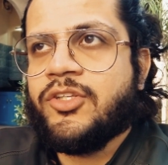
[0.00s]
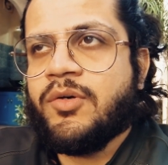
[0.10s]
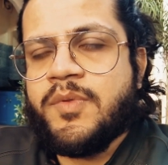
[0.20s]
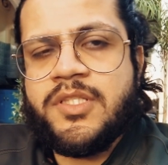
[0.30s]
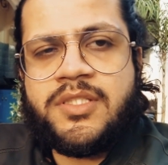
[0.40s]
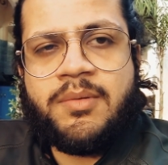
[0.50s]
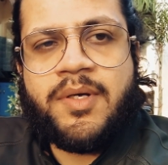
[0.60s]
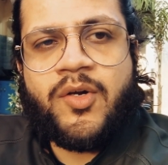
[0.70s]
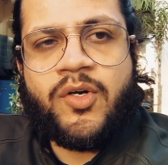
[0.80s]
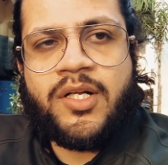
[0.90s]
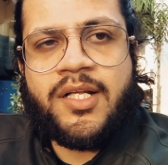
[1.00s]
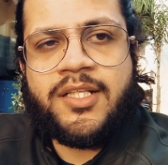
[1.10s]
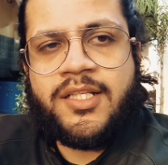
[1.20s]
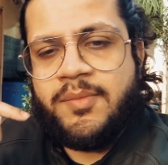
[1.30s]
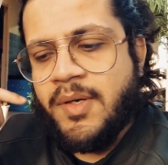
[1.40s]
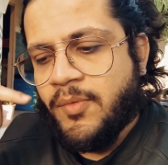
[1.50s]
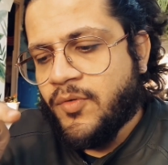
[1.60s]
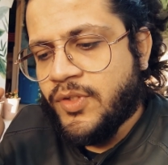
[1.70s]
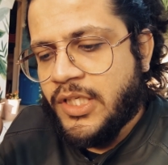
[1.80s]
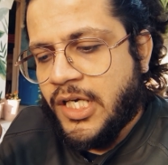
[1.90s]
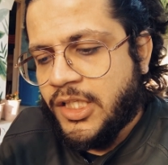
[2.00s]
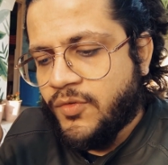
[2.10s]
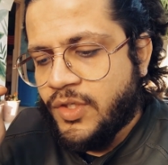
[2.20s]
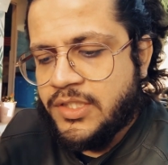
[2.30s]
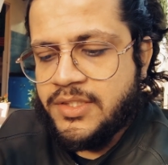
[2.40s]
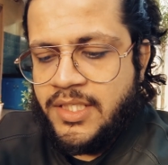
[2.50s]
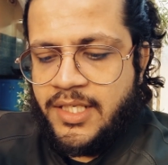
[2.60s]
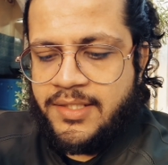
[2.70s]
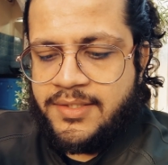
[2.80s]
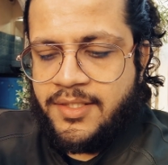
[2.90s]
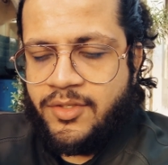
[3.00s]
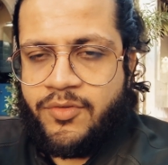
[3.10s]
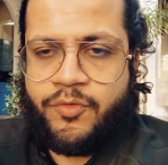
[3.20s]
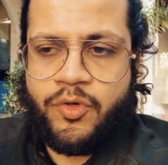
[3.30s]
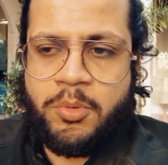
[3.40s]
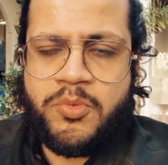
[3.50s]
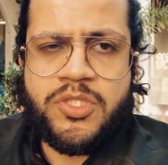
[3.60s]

तो अभी जैसे हमारा ऑर्डर आता है देन मैं आपको वो दिखाता हूँ वो किस तरीके से है क्योंकि फ़ोटो